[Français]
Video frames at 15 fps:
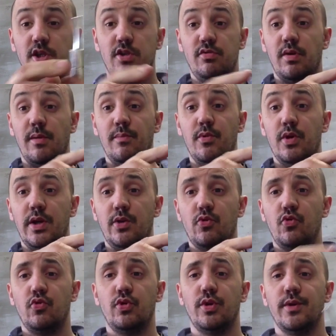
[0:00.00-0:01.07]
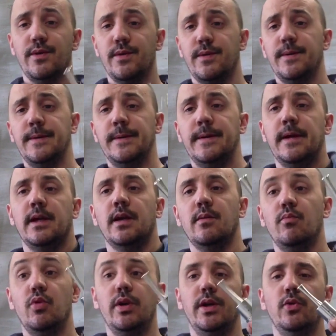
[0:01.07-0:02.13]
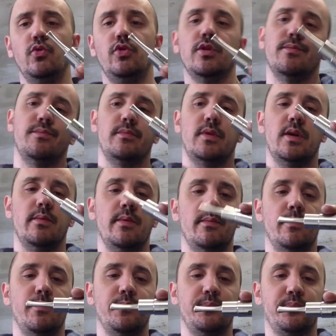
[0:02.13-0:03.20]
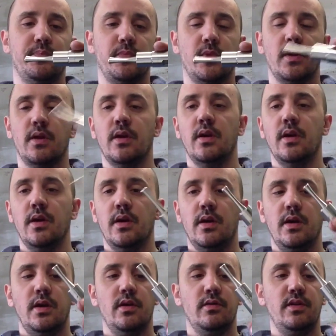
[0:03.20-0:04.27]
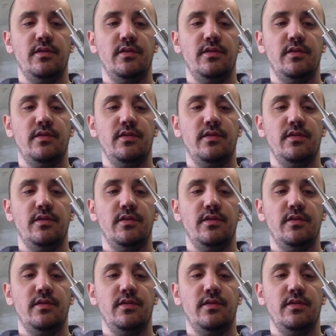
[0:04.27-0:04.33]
suis peu les gouttes. Un peu les gouttes quand même. Et on y